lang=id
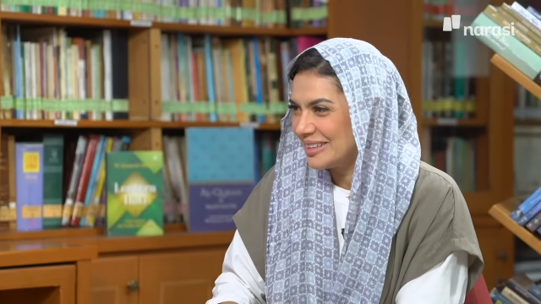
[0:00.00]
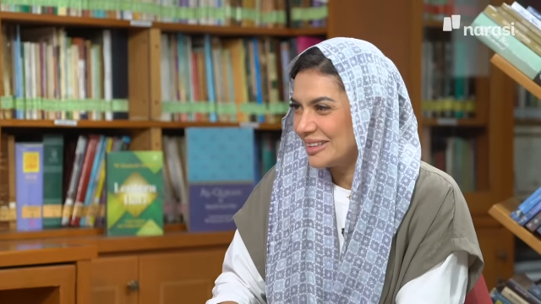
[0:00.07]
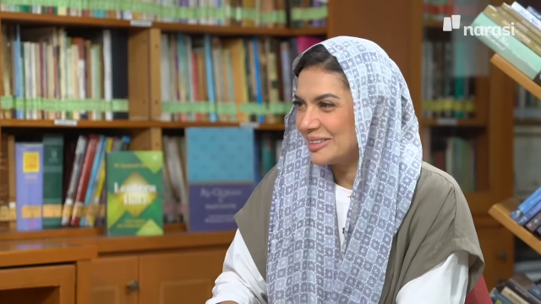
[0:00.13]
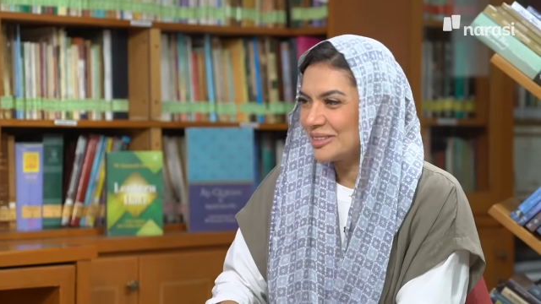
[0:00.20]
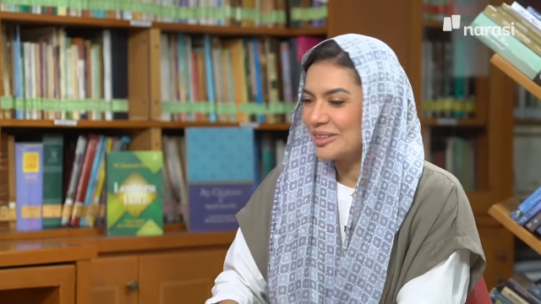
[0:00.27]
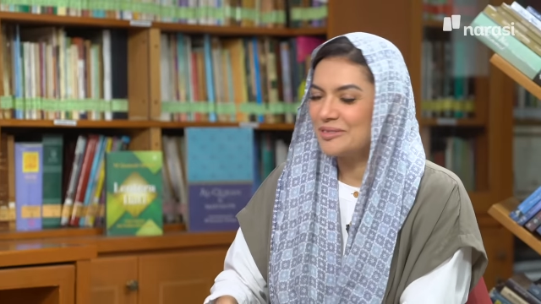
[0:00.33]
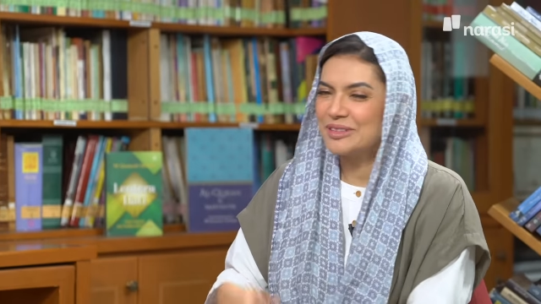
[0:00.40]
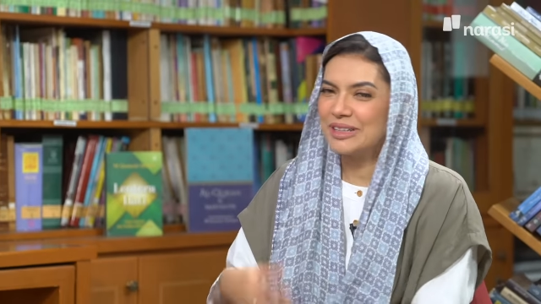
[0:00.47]

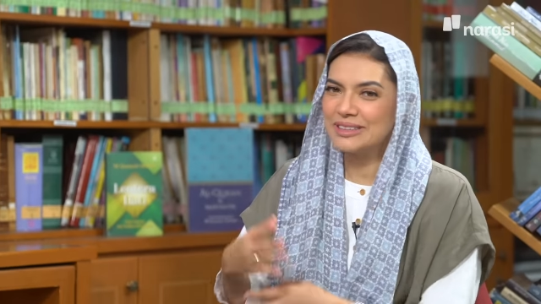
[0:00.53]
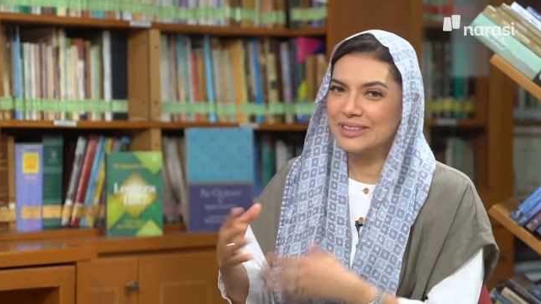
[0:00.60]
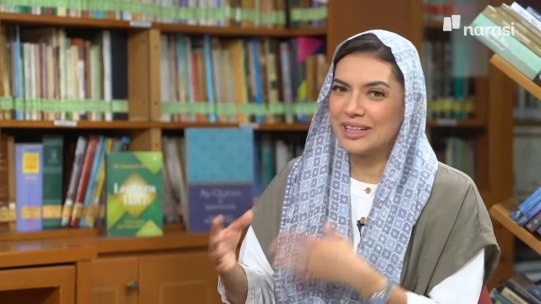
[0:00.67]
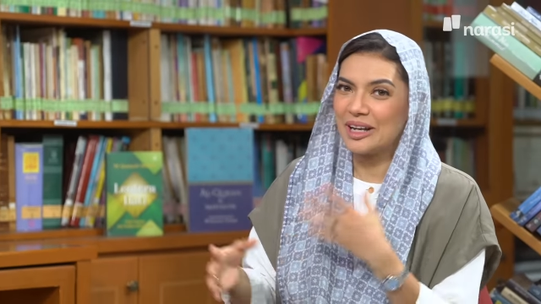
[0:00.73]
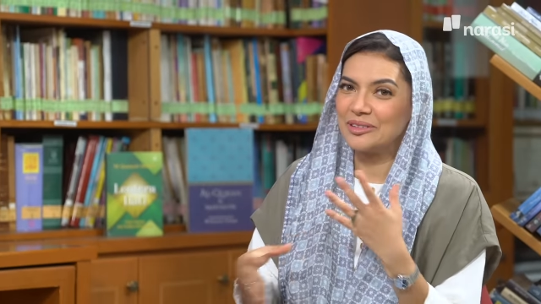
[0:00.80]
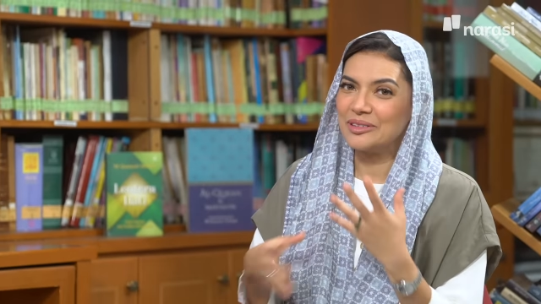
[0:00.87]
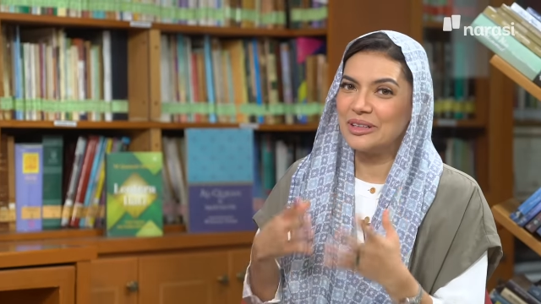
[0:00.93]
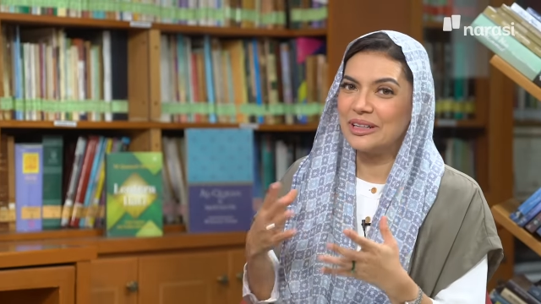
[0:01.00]
Itu kemudian
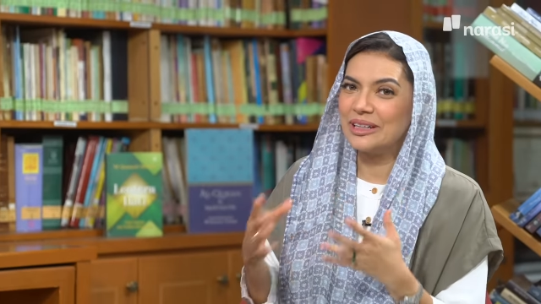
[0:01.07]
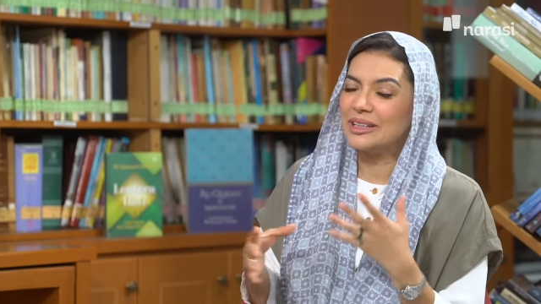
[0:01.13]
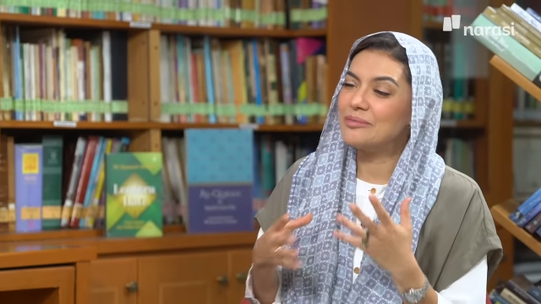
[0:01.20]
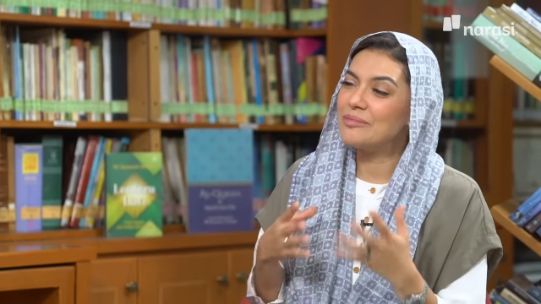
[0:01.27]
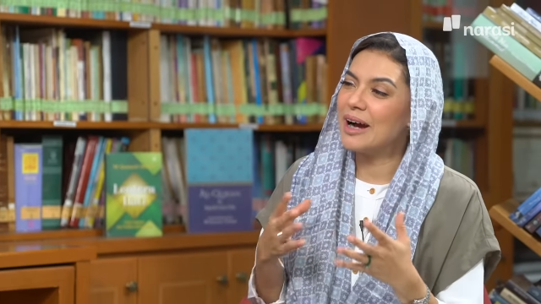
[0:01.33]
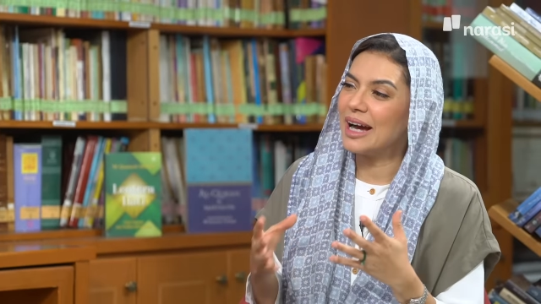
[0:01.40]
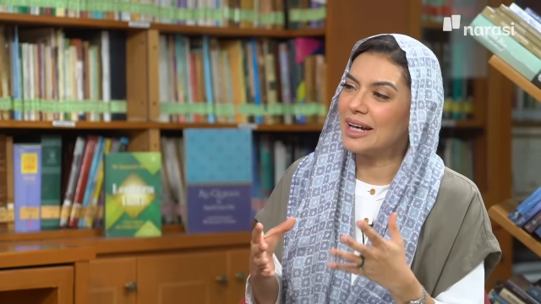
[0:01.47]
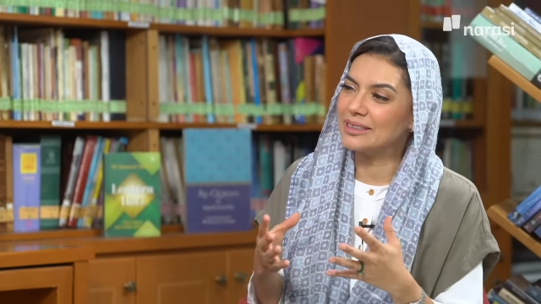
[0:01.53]
selalu di,
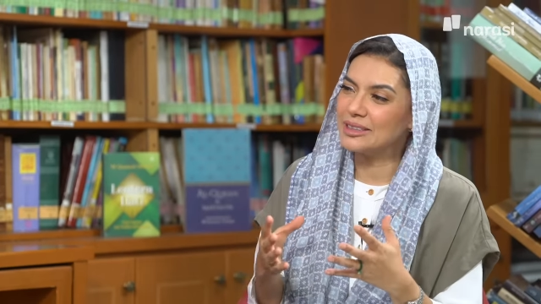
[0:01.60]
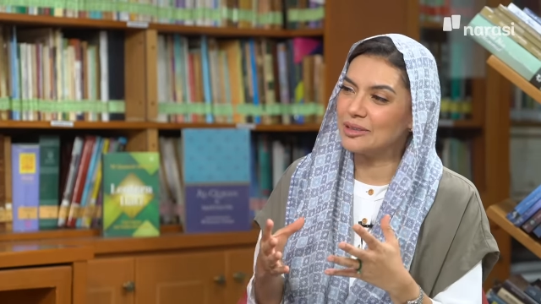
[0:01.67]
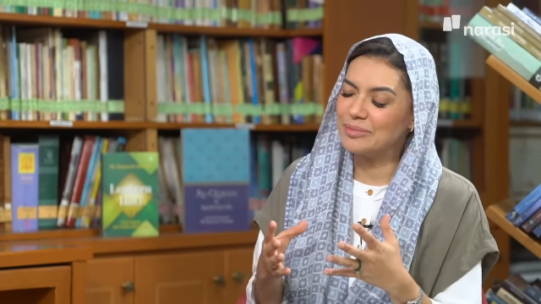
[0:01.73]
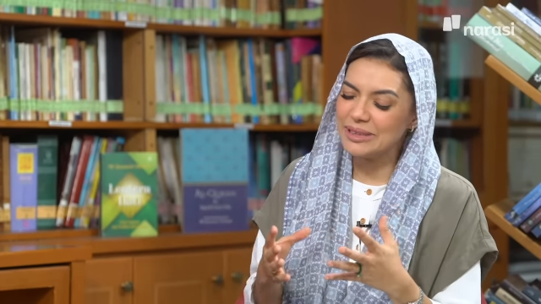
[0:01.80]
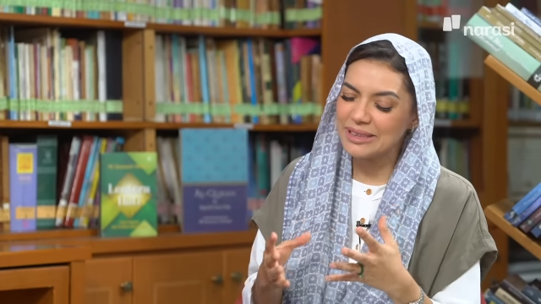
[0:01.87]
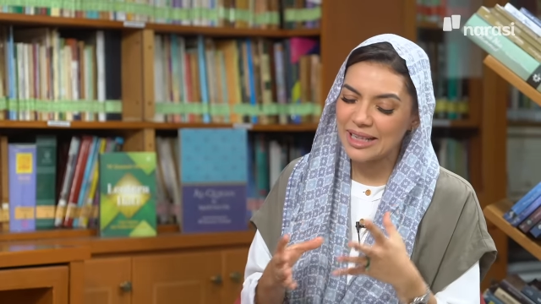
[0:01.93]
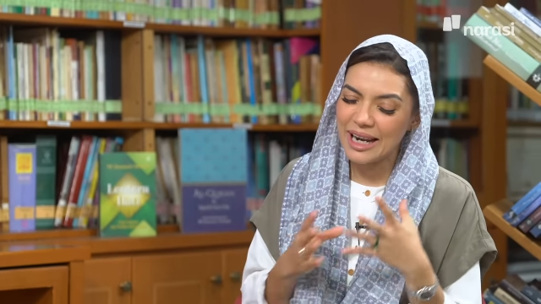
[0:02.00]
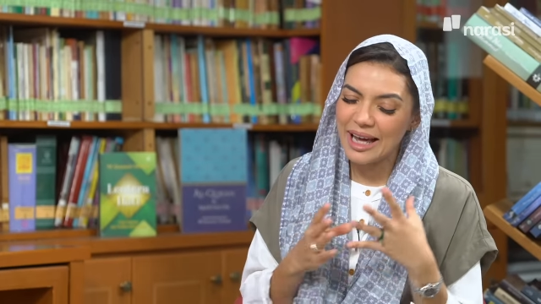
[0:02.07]
dibahas.
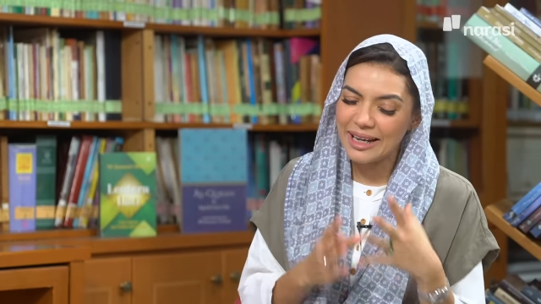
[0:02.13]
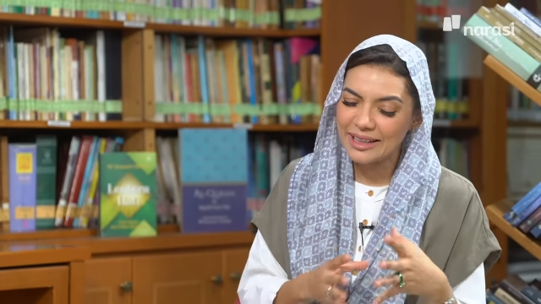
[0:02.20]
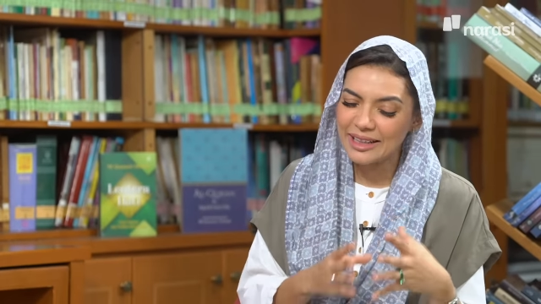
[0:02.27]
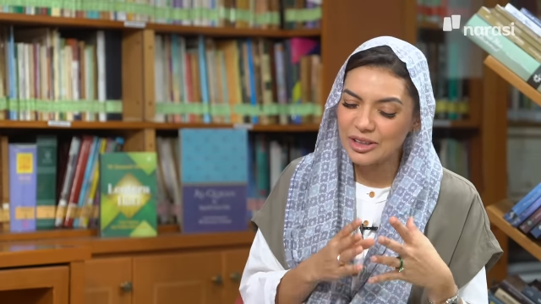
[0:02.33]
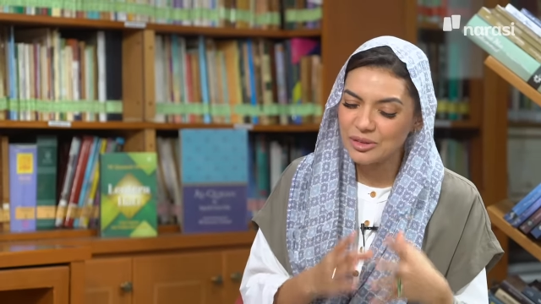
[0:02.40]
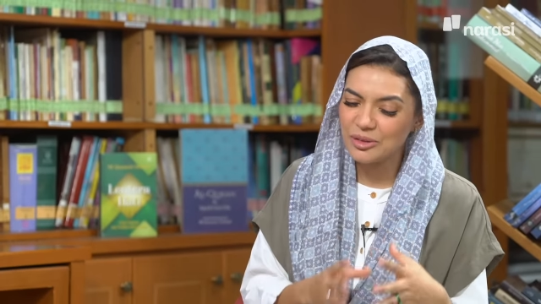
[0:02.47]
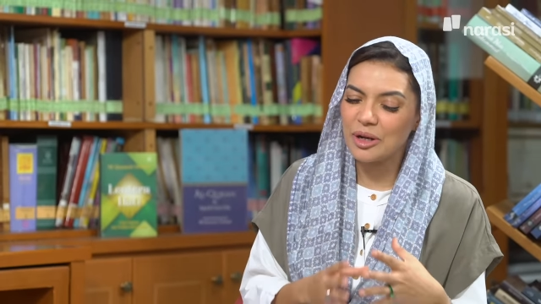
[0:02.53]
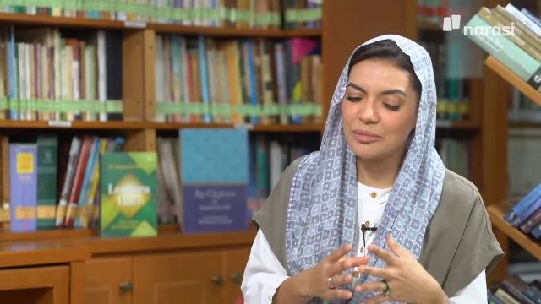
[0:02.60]
Tapi selain
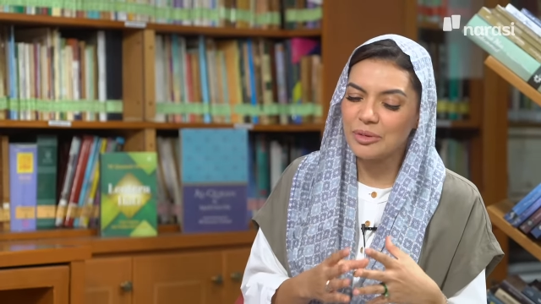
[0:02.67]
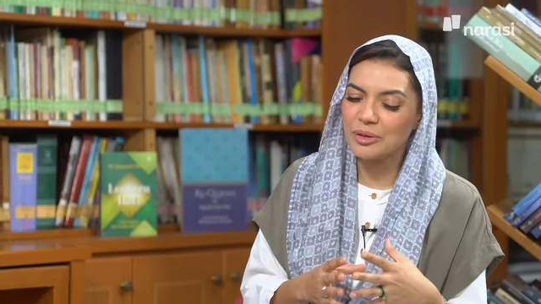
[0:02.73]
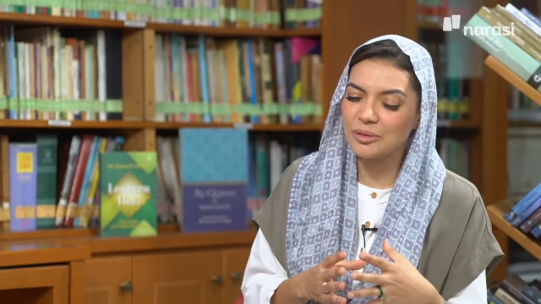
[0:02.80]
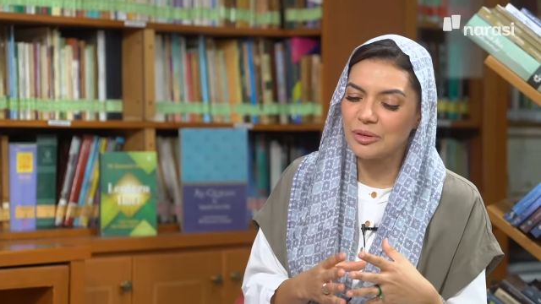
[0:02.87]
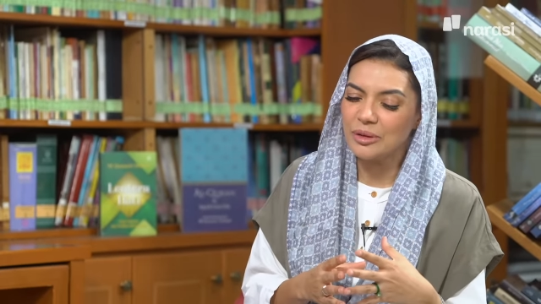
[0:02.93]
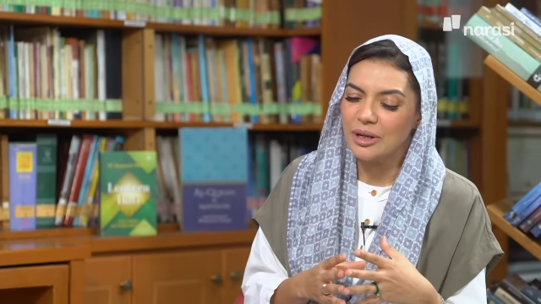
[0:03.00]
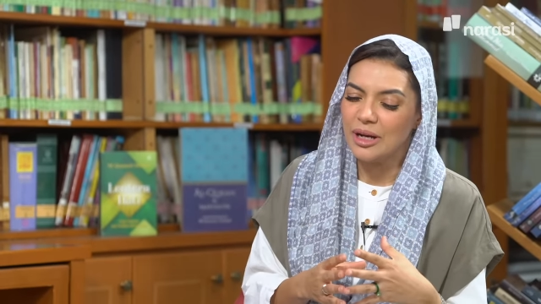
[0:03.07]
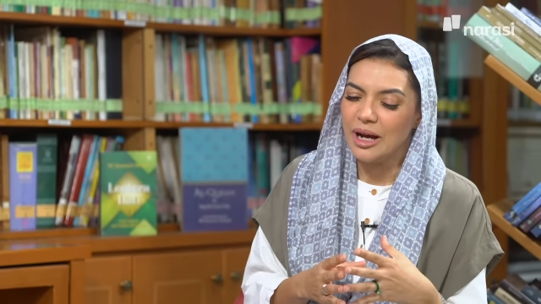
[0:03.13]
itu,
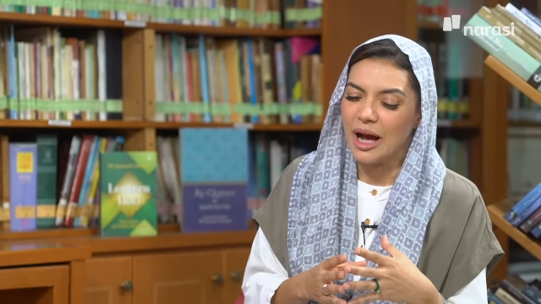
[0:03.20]
Abiku,